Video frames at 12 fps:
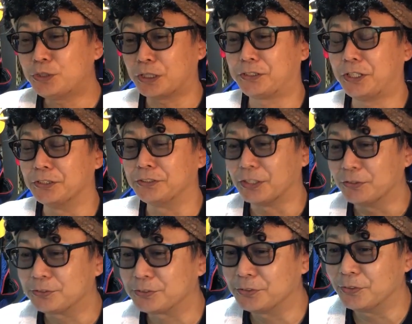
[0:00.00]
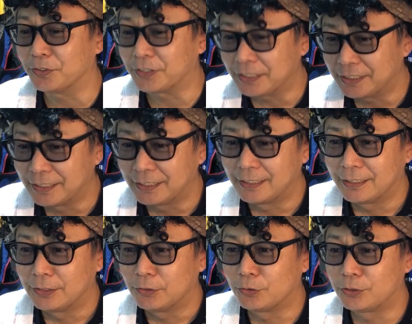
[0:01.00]
なったんちゃうすごい
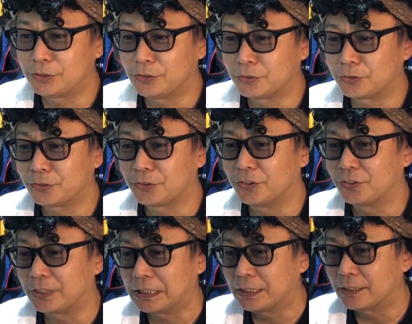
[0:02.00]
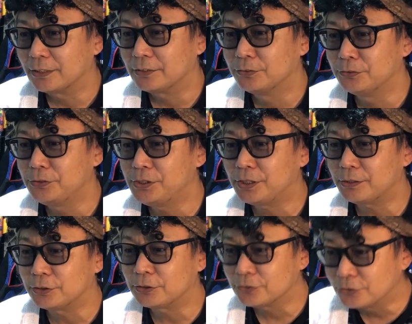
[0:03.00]
オーディションの時より雰囲
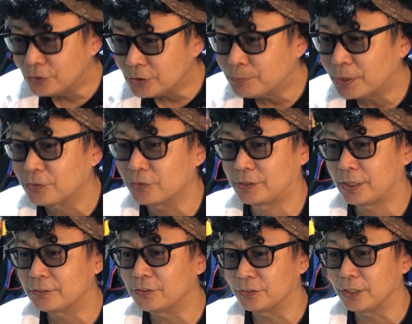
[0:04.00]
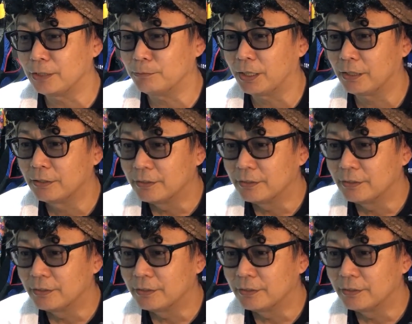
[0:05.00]
気すごいまとってるよね今